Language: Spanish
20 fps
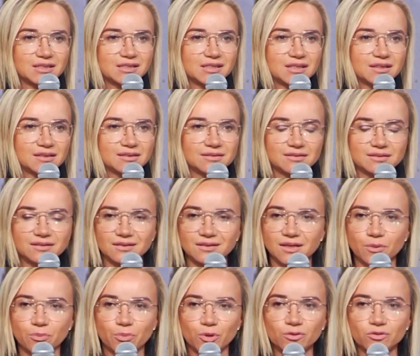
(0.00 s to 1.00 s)
así,
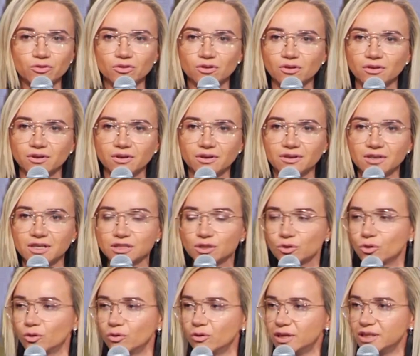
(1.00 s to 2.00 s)
de pronto
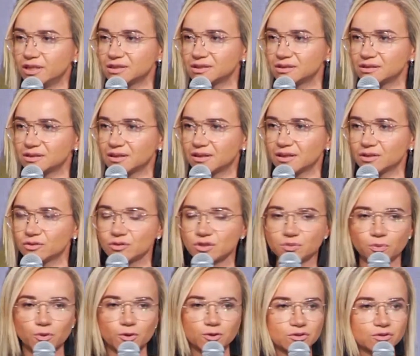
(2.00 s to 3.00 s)
descubres que tu
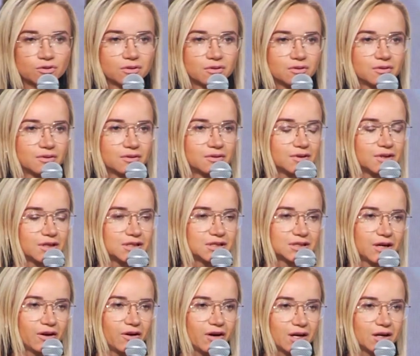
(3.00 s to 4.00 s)
esposo
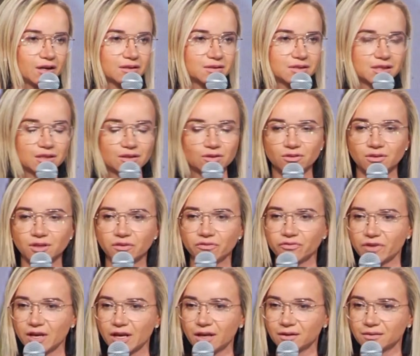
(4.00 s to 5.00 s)
estaba siéndote
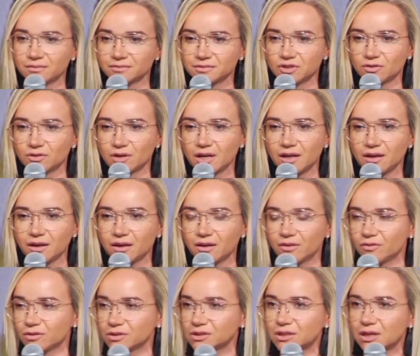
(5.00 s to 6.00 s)
infiel con
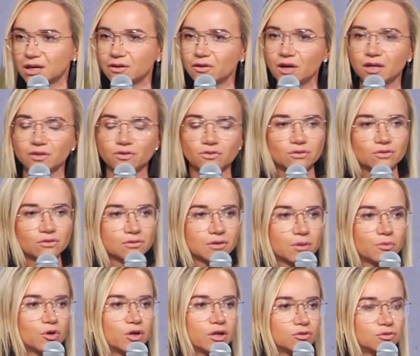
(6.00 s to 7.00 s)
alguien o estaba hablando con
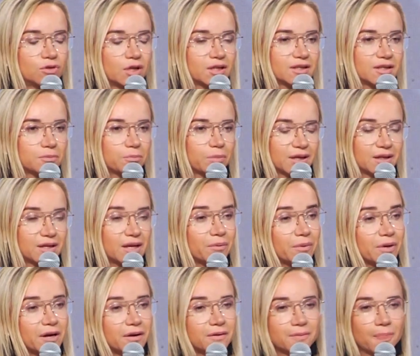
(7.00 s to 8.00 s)
una mujer durante
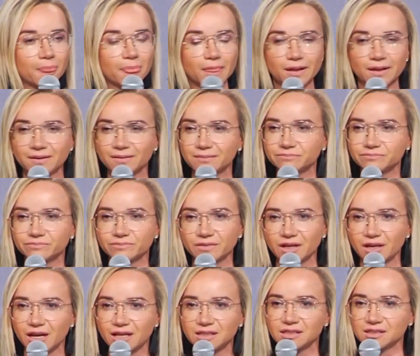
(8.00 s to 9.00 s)
pandemia.
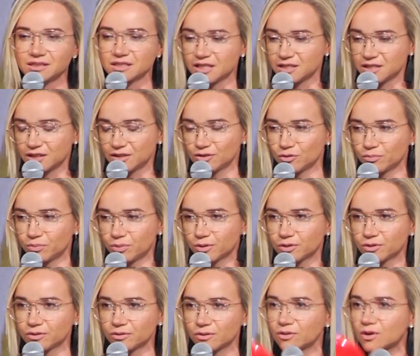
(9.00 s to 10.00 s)
Gracias al Señor
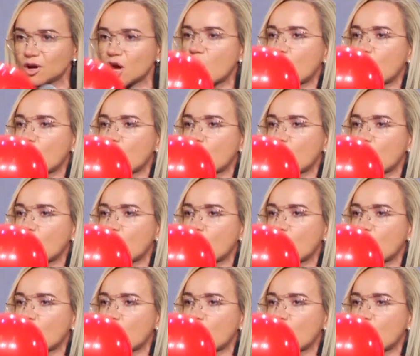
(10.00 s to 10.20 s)
por todo.